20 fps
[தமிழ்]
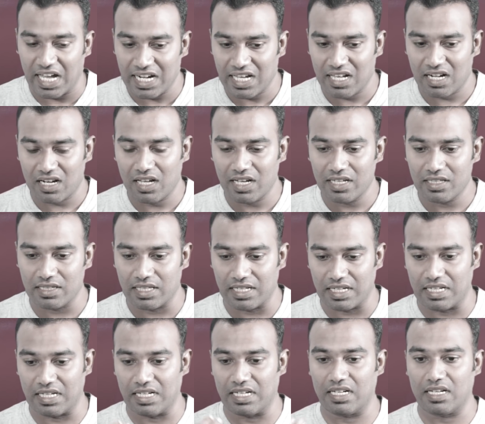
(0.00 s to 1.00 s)
யார் யாரெல்லாம் இந்த
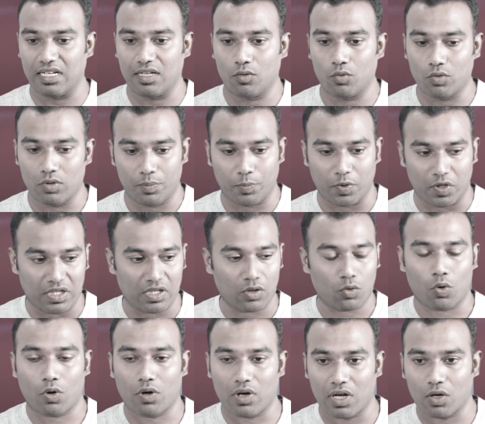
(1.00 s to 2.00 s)
இப்போ இந்த
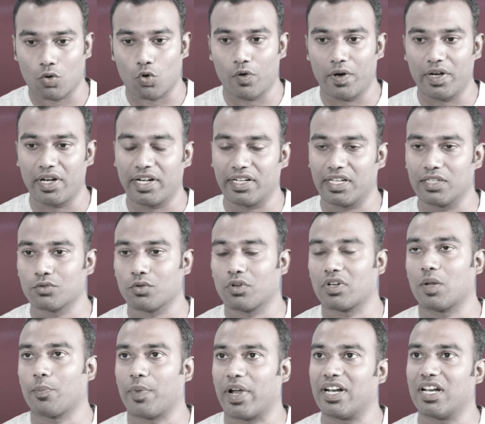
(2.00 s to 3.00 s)
கொரோனா கோவிட் நைன்டீன்
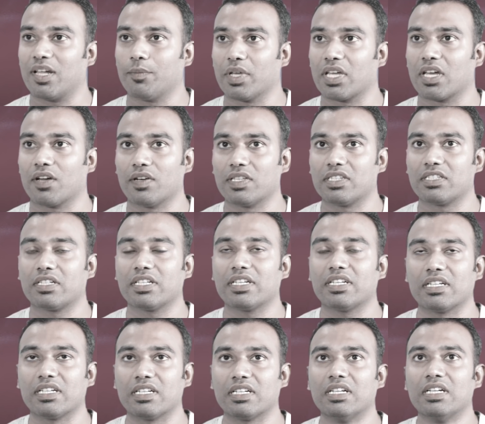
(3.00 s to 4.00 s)
சொல்கிற பேண்டமிக்கை வந்துட்டு
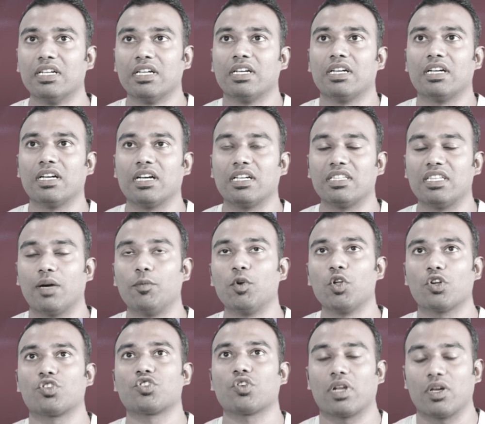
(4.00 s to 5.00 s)

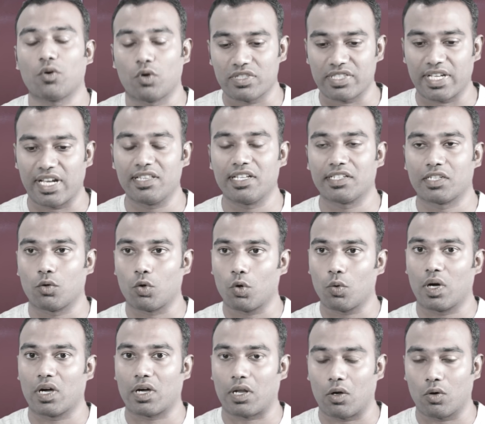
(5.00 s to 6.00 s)
டபிள்யூஹெச்ஓவில் ஒரு செயல்திட்டம்
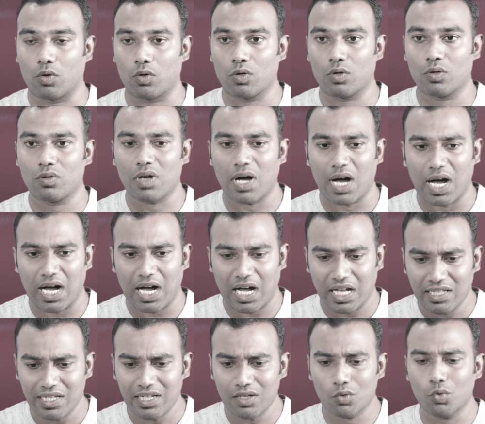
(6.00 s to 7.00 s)
உருவாக்குறாங்களோ
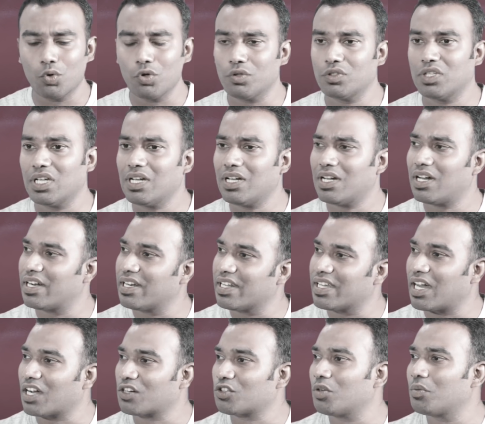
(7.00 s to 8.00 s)
அதே குழு தான்
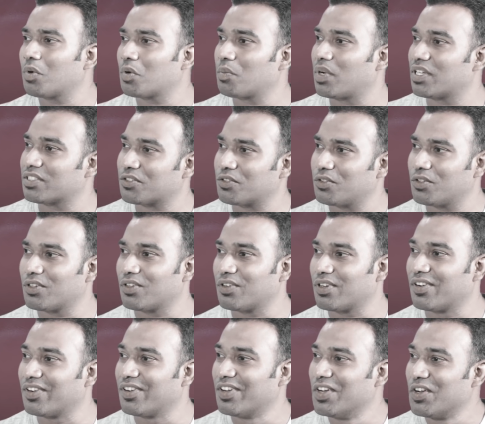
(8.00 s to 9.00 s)
அன்றைக்கி அக்டோபர் மாதம்
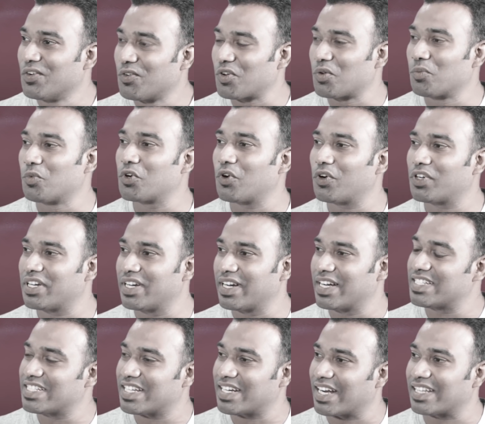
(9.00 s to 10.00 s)
ஒரு முன்னோட்ட
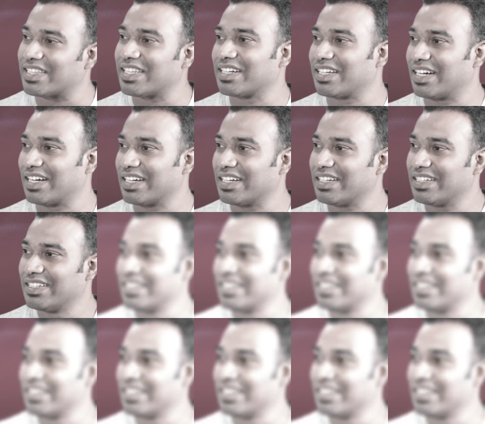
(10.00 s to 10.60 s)
நிகழ்ச்சி நடத்தியிருக்காங்க